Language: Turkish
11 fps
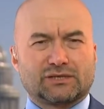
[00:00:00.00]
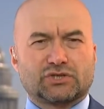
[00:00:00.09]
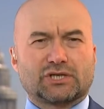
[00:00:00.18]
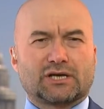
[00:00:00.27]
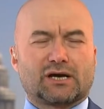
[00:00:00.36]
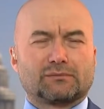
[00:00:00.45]
de
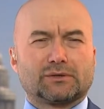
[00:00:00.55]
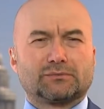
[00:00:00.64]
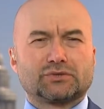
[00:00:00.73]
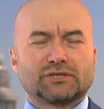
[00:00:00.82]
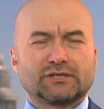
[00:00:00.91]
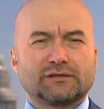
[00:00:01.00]

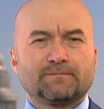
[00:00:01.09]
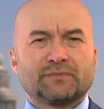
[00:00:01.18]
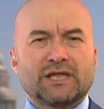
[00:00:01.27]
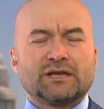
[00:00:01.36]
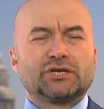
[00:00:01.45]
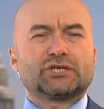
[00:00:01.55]
çıkarmamıştı.
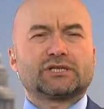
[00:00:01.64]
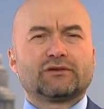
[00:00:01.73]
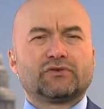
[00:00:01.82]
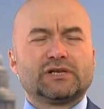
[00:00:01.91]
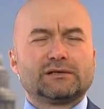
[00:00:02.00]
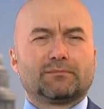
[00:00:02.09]
İşte
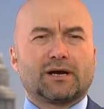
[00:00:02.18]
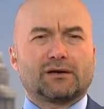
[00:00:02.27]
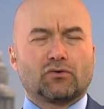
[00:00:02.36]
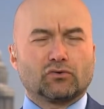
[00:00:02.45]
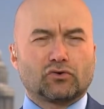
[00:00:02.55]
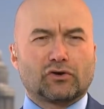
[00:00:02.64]
William Barr
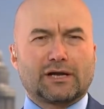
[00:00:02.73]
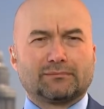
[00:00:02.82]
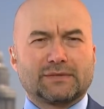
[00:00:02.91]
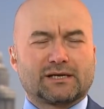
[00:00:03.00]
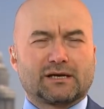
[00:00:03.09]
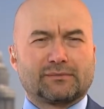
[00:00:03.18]
o
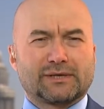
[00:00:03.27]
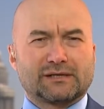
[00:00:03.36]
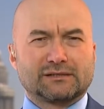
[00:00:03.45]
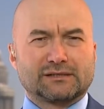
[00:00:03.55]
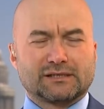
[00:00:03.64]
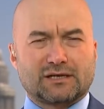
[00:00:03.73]
dönemde
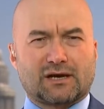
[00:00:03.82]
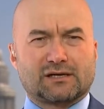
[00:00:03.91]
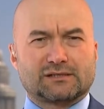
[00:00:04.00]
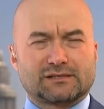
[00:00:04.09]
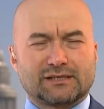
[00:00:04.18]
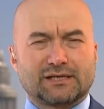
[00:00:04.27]
kameraların
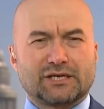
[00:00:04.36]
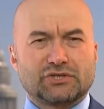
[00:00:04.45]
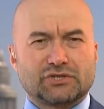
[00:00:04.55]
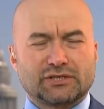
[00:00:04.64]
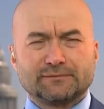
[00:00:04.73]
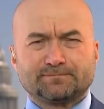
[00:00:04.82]
karşısına
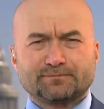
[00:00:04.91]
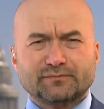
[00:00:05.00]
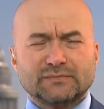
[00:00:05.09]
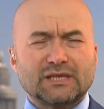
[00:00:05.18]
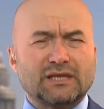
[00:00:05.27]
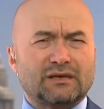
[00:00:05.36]
geçti
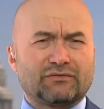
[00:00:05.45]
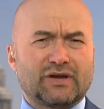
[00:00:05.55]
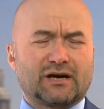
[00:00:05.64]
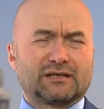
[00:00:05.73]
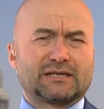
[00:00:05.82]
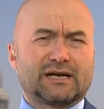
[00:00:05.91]

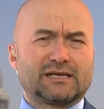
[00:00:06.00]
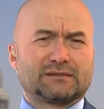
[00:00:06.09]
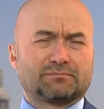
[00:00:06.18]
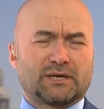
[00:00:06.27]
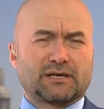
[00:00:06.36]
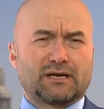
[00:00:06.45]
ve
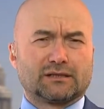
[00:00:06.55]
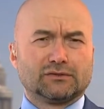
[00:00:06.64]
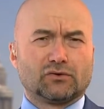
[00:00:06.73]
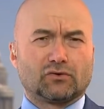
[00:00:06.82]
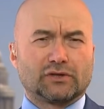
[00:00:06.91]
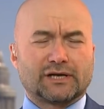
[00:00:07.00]
Adalet Bakanlığı
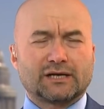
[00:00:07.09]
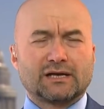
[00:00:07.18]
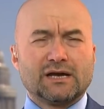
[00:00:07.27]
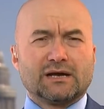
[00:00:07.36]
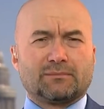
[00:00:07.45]
olarak